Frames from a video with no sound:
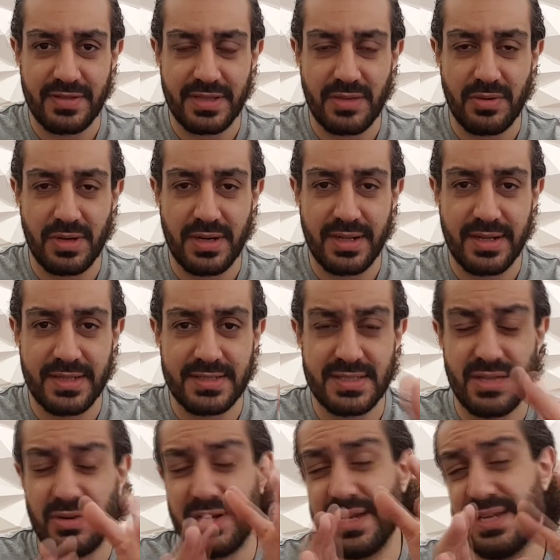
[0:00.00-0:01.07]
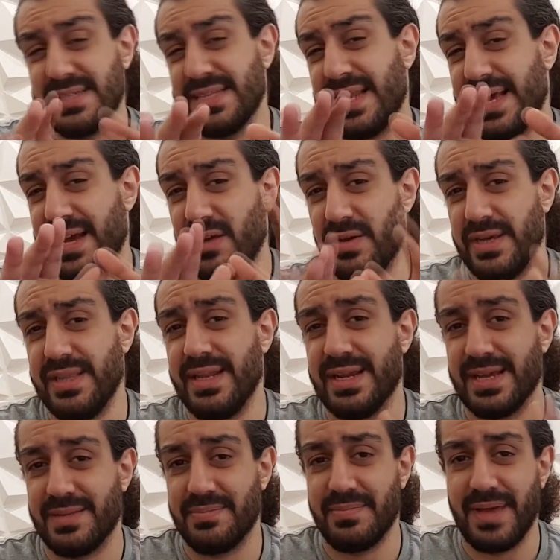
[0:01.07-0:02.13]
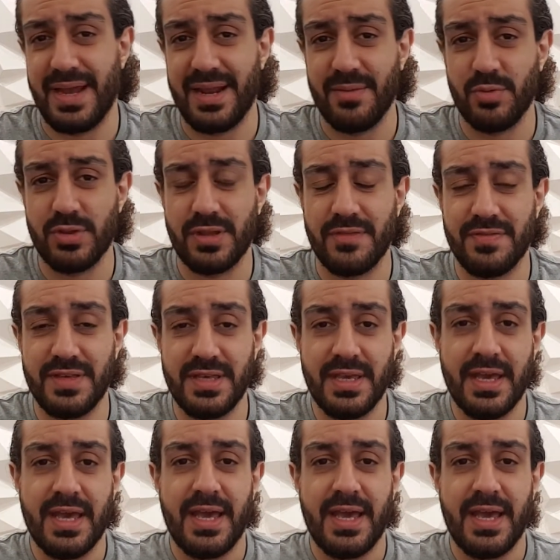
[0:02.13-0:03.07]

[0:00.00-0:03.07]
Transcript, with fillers: الدوري الانجليزي الدوري الانجليزي الحاجه الوحيده اللي كانت بقى لها مده فيه